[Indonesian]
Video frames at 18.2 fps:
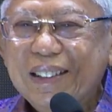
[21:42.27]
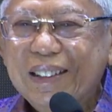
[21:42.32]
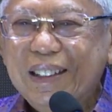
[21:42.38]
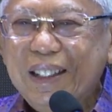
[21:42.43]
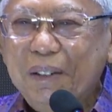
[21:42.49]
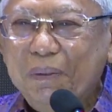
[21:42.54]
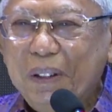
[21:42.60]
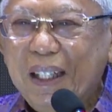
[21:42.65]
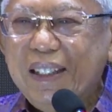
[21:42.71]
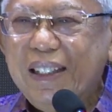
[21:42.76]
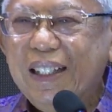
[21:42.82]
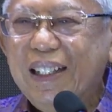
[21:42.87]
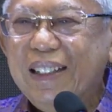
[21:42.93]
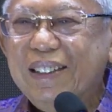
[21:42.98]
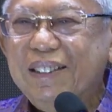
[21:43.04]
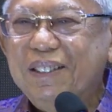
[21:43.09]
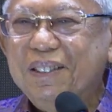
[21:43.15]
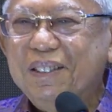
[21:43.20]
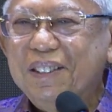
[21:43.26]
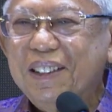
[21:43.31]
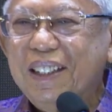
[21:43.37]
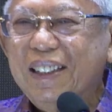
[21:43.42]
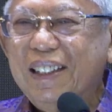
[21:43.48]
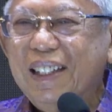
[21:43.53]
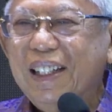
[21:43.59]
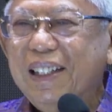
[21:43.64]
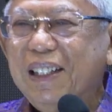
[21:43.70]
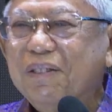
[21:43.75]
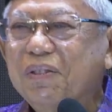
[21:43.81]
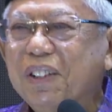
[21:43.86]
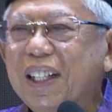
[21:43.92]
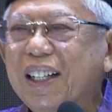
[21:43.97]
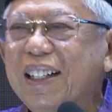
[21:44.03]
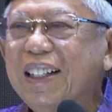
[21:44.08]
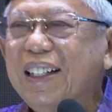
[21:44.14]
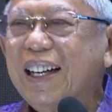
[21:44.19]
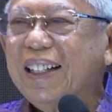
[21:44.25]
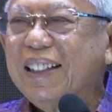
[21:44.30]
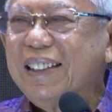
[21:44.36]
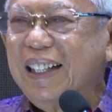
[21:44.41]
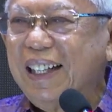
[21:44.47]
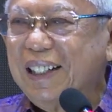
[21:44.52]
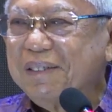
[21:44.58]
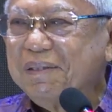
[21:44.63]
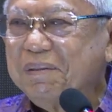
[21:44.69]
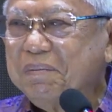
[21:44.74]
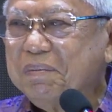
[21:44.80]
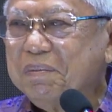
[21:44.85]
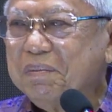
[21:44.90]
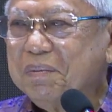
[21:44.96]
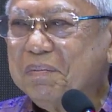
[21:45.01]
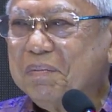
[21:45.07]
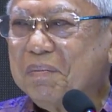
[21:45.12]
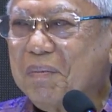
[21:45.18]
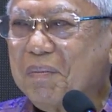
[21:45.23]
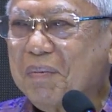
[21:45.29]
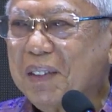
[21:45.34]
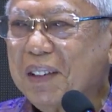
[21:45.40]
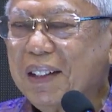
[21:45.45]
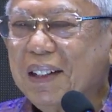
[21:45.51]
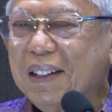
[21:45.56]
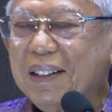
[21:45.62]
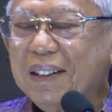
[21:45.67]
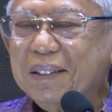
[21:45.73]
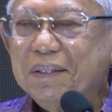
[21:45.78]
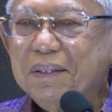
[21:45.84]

Ibadah itu karena ada perintahnya. Ya.